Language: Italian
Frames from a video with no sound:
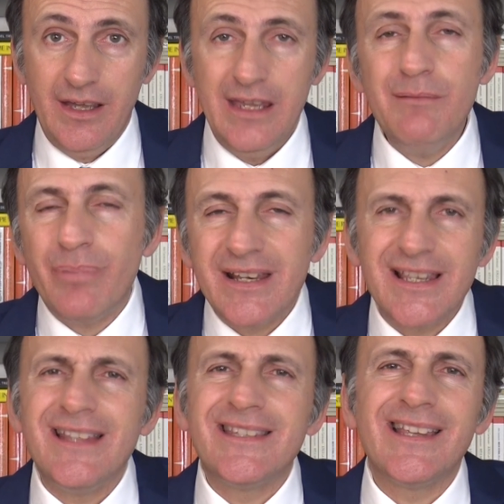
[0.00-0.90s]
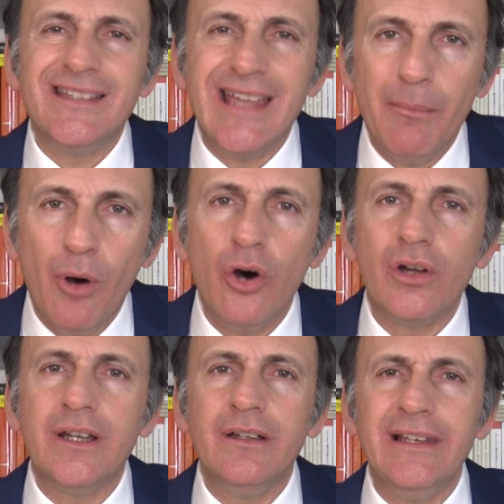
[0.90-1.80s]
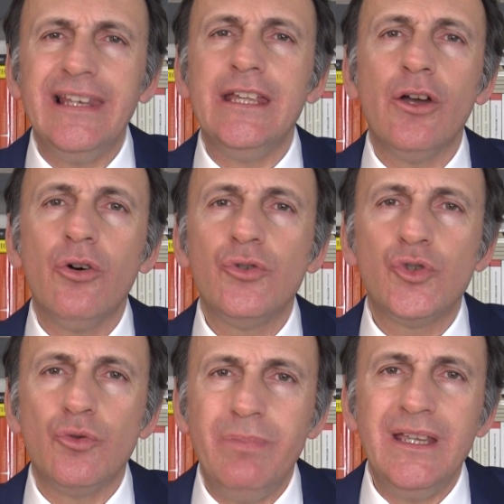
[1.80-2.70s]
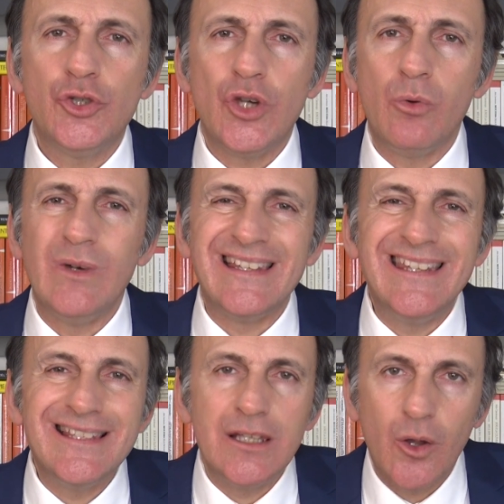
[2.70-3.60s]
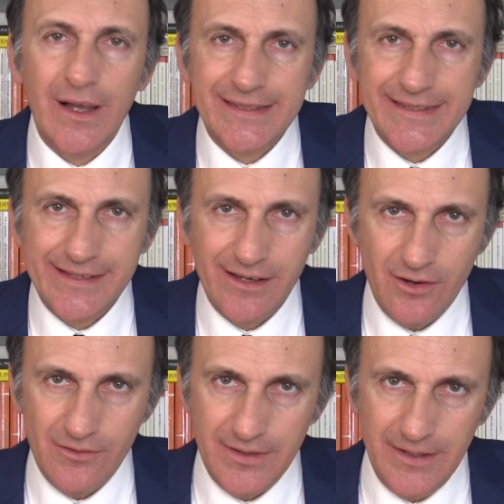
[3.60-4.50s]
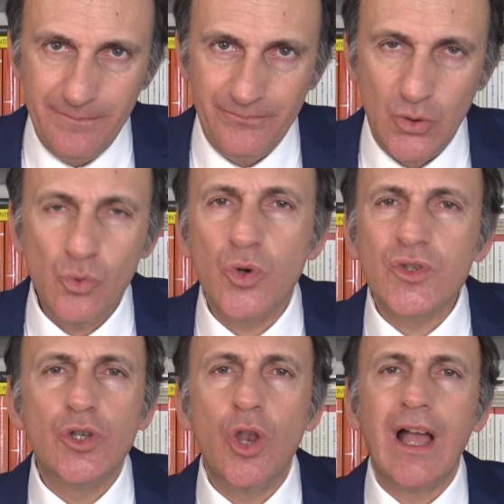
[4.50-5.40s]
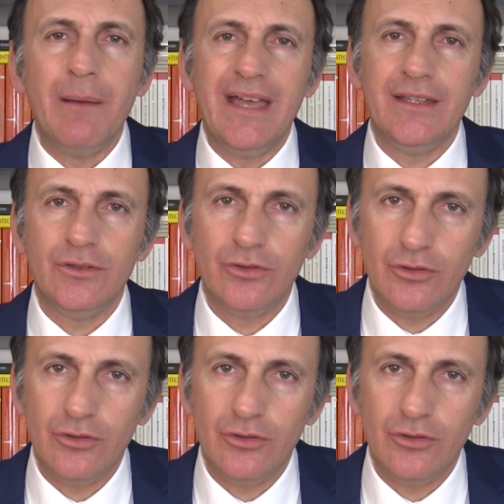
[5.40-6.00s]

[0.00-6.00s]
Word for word: In presenza di amore l'io subisce una dislocazione, uno slogamento.